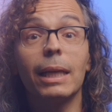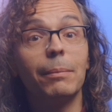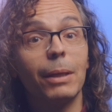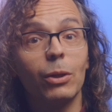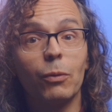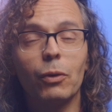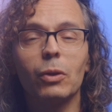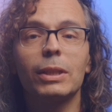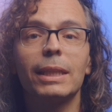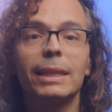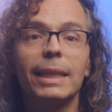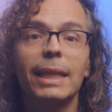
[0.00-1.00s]
que el micrófono
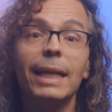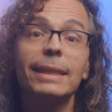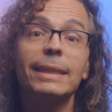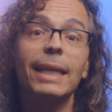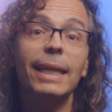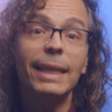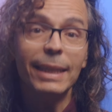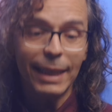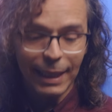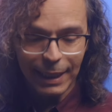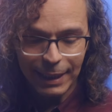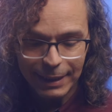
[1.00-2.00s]
se desenganche y
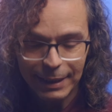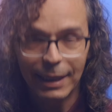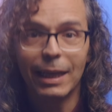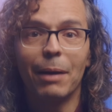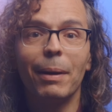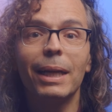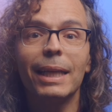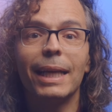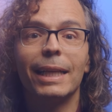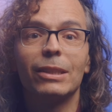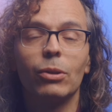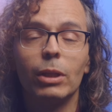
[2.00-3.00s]
te quedes sin grabar
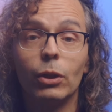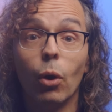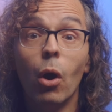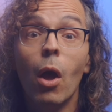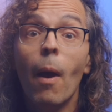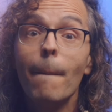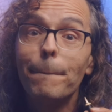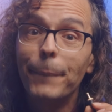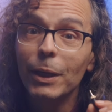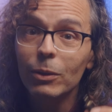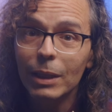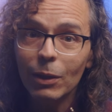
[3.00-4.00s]
el sonido.
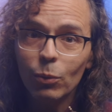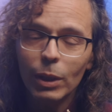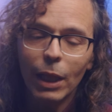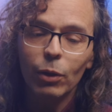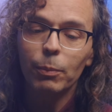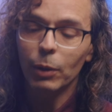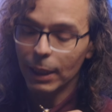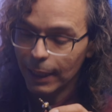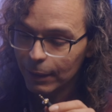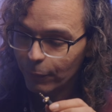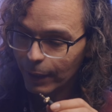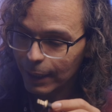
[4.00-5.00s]
Pero ten cuidado porque a
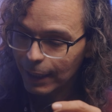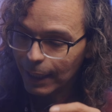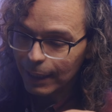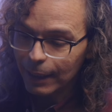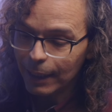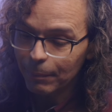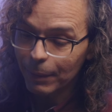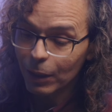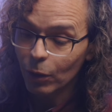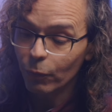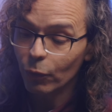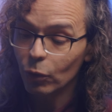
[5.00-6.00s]
diferencia de
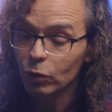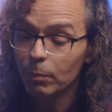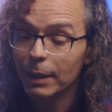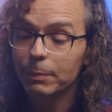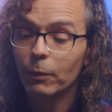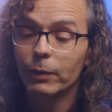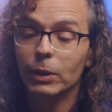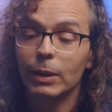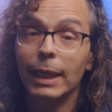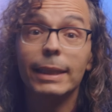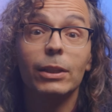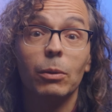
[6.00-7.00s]
micrófonos más
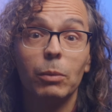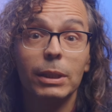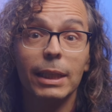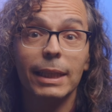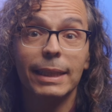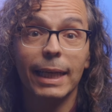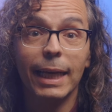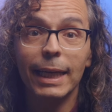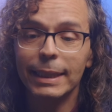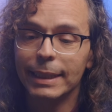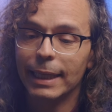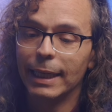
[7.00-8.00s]
profesionales como este de
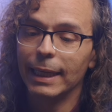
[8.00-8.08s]
Sennheiser en